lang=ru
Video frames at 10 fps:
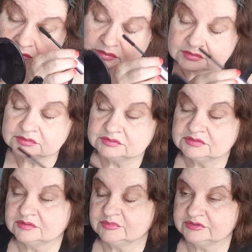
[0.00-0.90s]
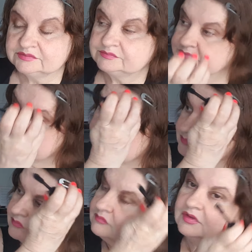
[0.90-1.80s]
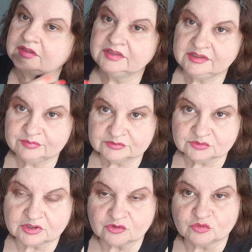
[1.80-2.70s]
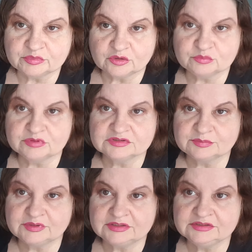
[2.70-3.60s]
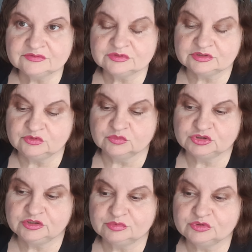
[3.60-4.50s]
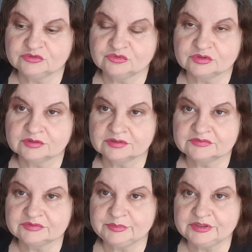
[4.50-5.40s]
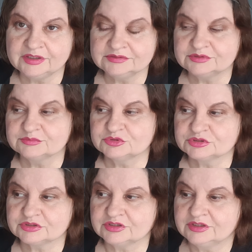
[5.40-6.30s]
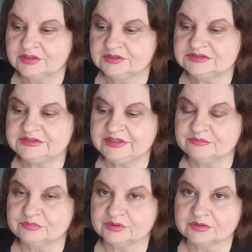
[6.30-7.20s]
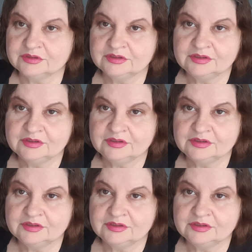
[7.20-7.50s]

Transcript: этот самый клип, ну, как у меня он был запланирован, я думаю, что я буду его отменять, потому что стрим был